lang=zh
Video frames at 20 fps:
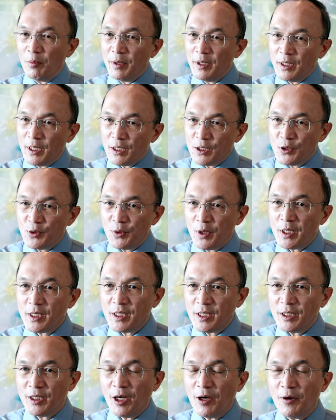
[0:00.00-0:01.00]
们也学
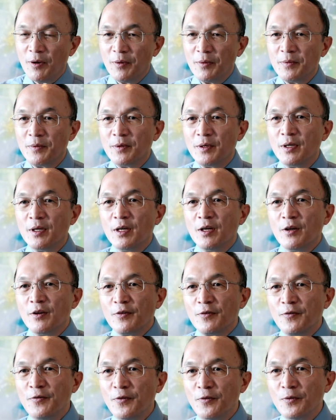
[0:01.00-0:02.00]
习到，
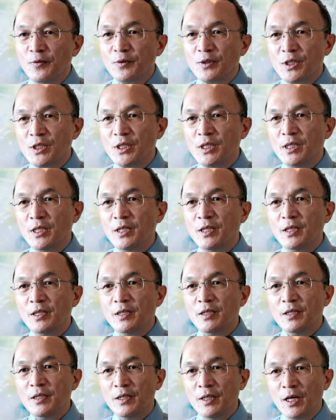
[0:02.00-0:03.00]
夫
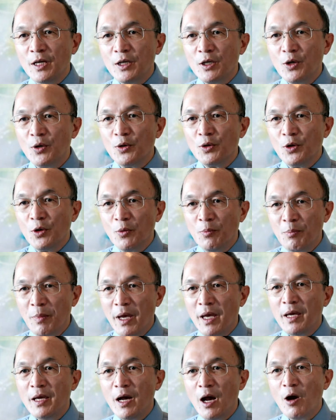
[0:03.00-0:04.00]
妻能够有
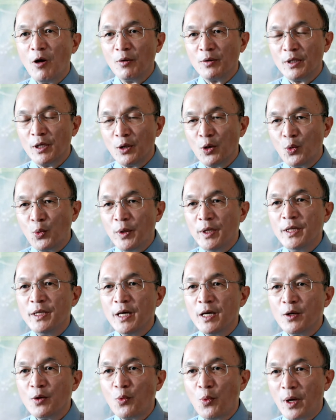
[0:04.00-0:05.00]
美好的婚
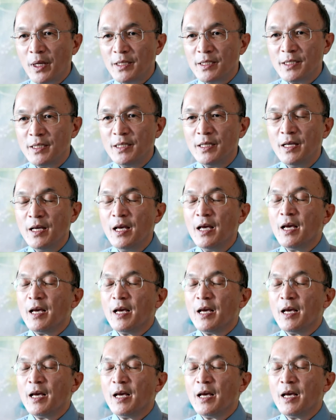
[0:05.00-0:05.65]
姻关系，